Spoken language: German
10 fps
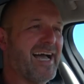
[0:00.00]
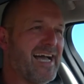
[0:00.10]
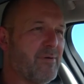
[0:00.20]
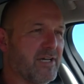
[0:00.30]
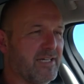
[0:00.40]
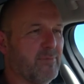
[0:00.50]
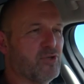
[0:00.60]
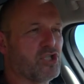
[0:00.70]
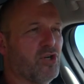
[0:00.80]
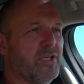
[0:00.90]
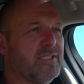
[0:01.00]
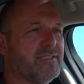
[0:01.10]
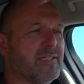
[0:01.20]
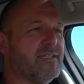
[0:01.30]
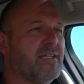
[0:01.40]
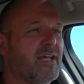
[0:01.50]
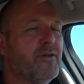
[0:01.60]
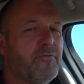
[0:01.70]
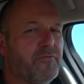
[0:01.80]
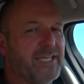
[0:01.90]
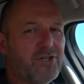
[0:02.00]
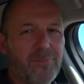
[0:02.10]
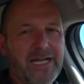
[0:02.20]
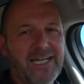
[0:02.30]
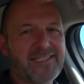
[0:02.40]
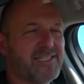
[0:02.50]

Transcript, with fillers: aber er beschleunigt in 4,8